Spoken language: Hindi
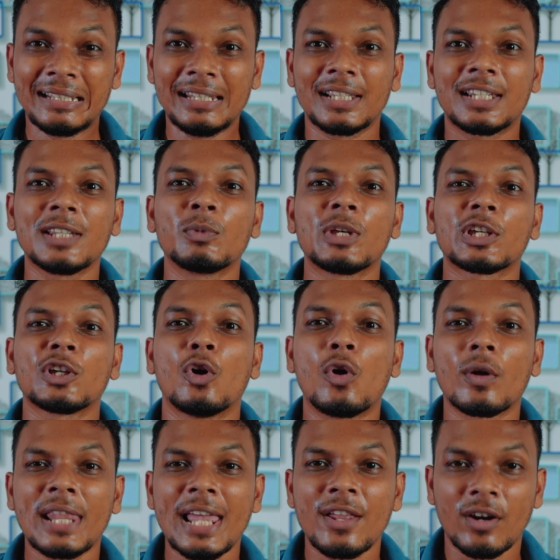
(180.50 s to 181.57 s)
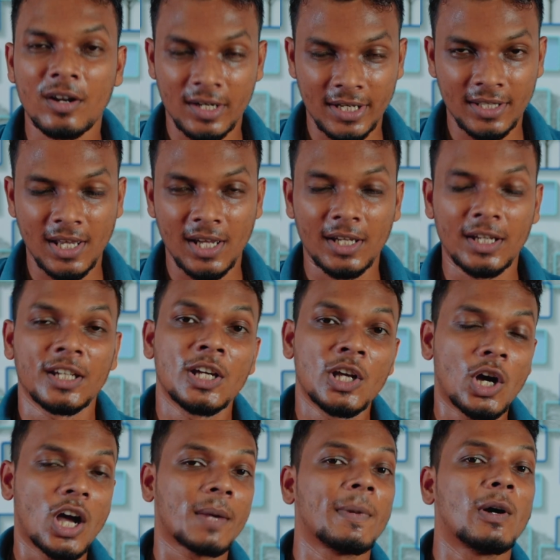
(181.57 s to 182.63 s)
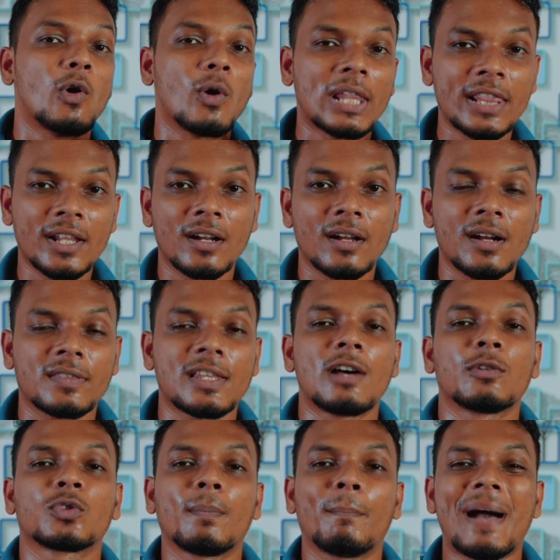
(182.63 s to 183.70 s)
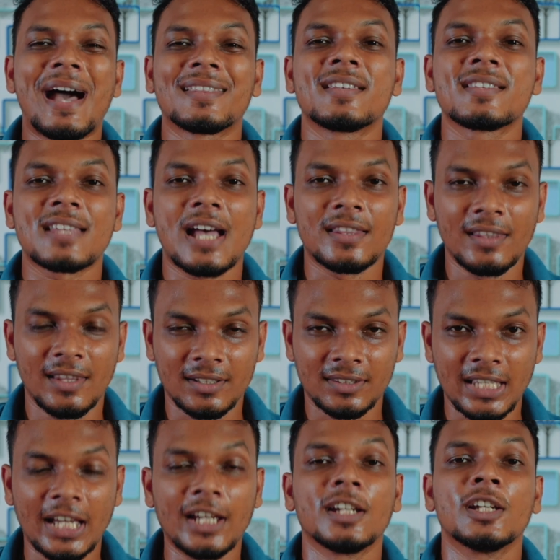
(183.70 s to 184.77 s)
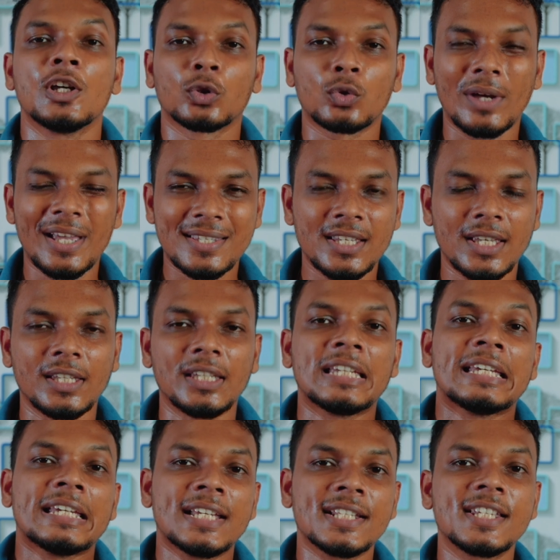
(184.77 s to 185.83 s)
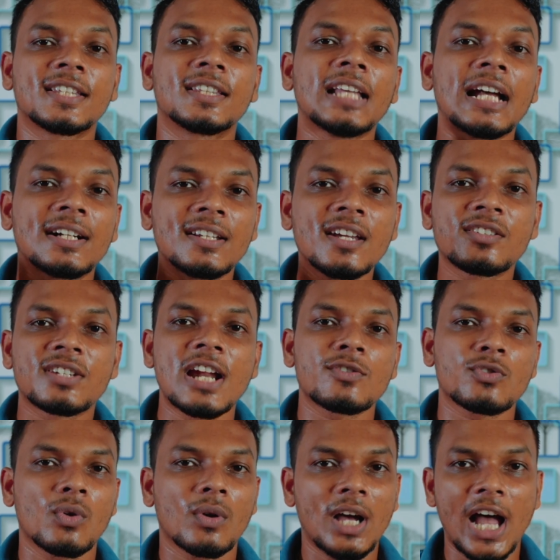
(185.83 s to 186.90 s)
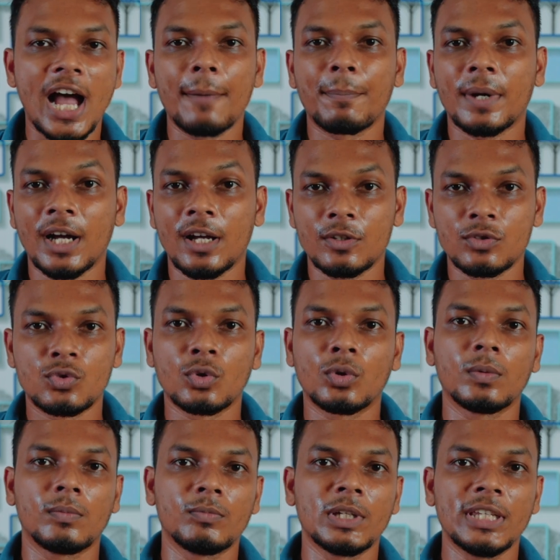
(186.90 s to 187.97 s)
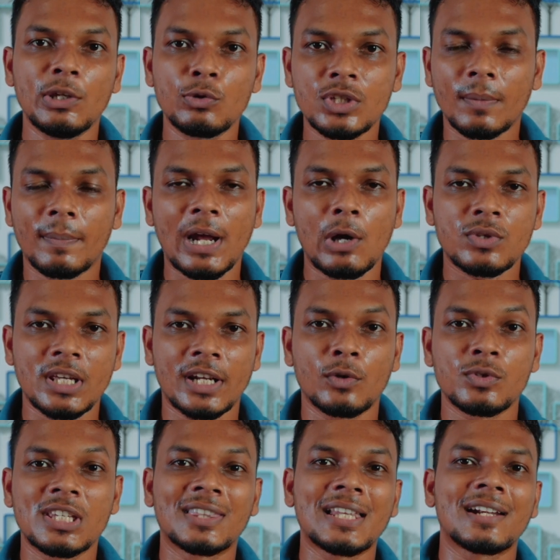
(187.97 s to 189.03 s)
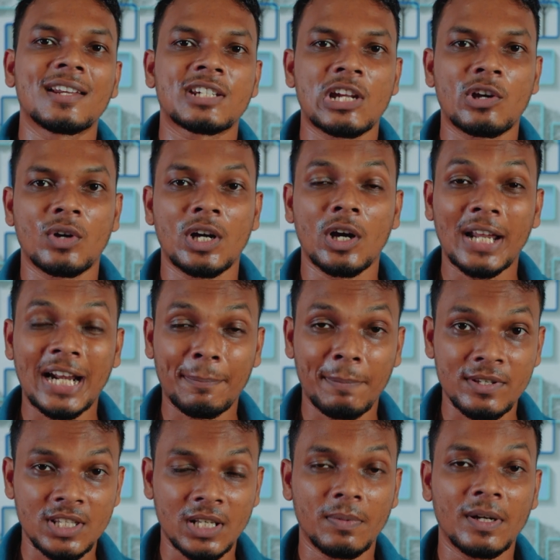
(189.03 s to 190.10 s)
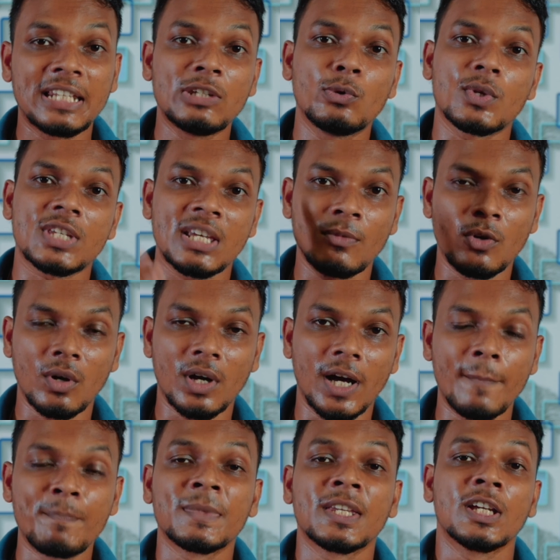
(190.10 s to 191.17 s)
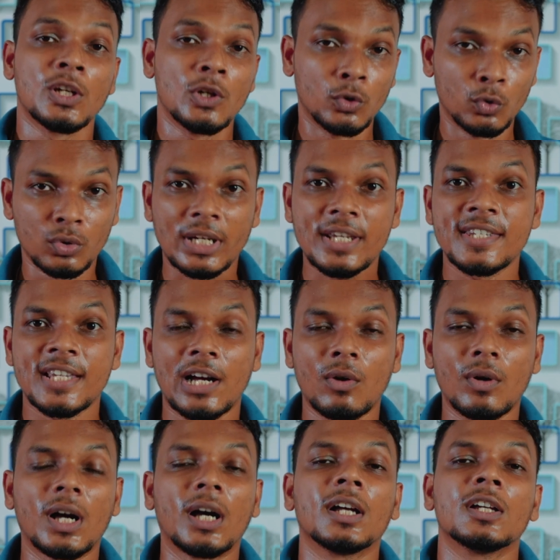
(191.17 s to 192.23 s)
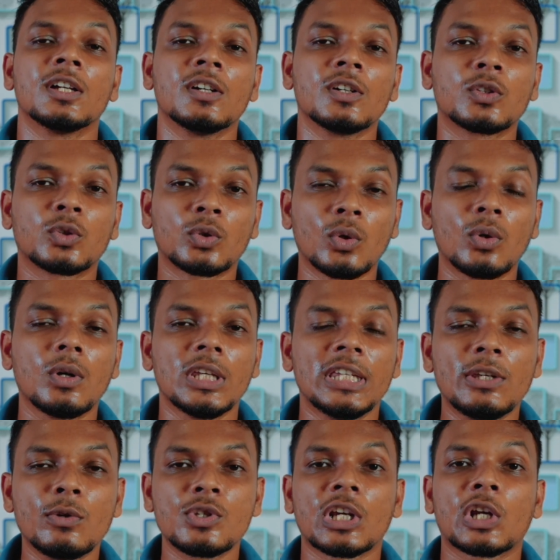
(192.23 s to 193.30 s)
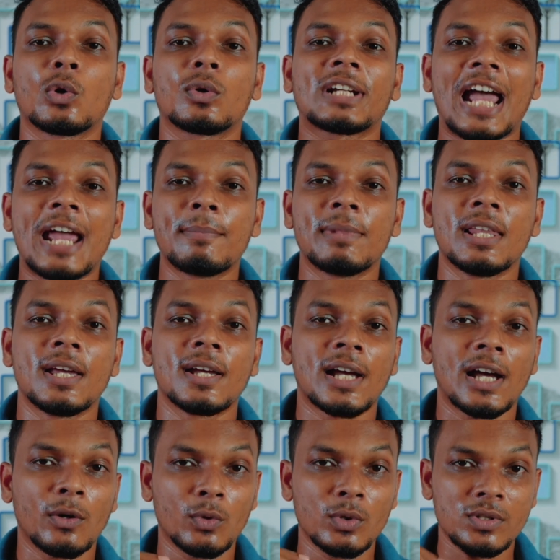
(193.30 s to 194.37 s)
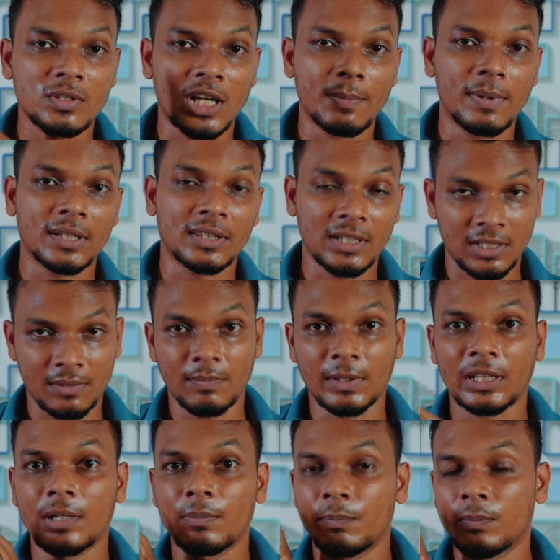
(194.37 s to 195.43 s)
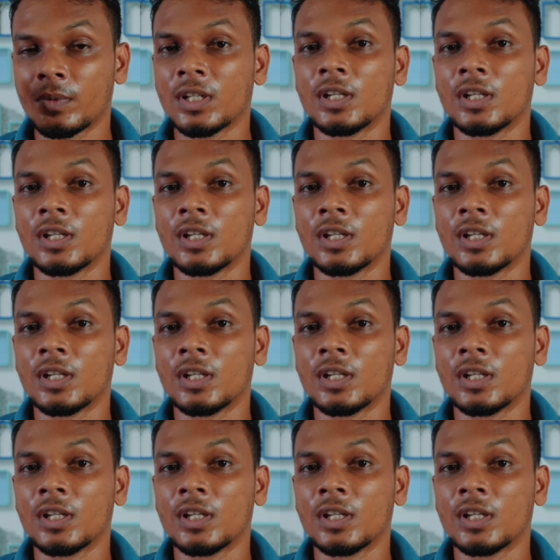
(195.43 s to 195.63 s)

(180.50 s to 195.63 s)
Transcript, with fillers: लेकिन मुझे ऑनलाइन ऑर्डर करना है अगर मैं ऑनलाइन ऑर्डर करता हूँ तो पाँच दिन सात दिन लगता है तो ऐसे ही जितना डिस्टेंस होगा आपका जो यूजर ब्राउज करेंगे जितना डिस्टेंस होगा अगर आपका सर्वर यूएसए में होगा दूसरा की जगह होगा तो यूजर को टाइम लगेगा उस सर्वर तक मतलब